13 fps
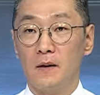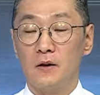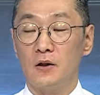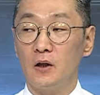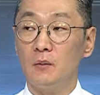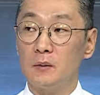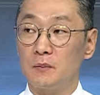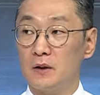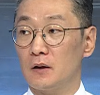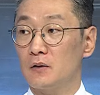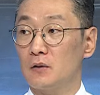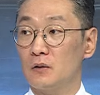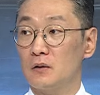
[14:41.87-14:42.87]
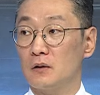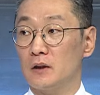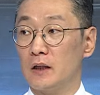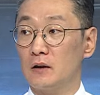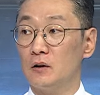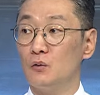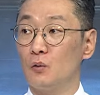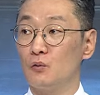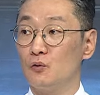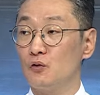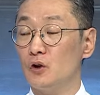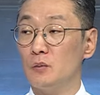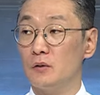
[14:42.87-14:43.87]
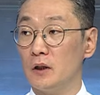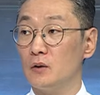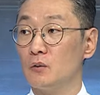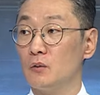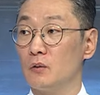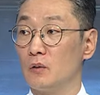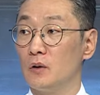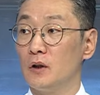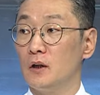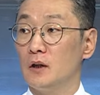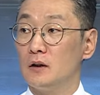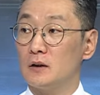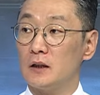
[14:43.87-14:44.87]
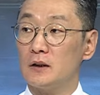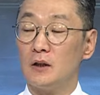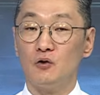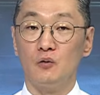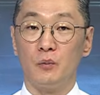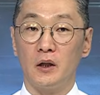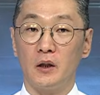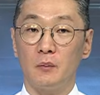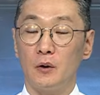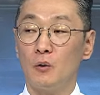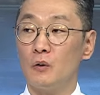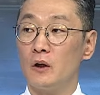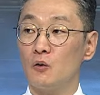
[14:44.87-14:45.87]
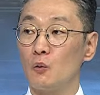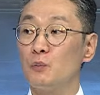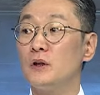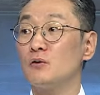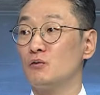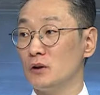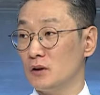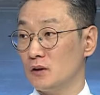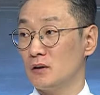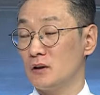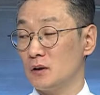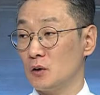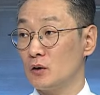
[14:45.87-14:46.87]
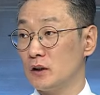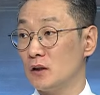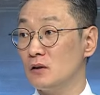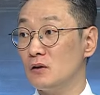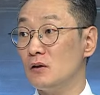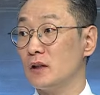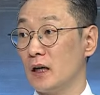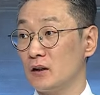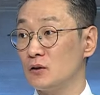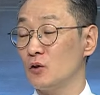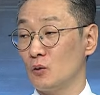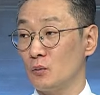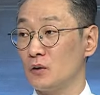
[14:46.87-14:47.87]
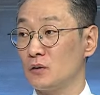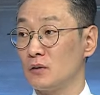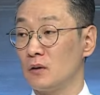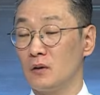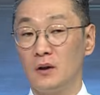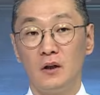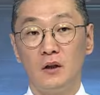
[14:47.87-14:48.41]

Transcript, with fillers: 기업 입장에서는 같은 돈을 투입을 해도 자사주 매입의 효과를 높일 수 있는 정책을 쓸 가능성이 높거든요.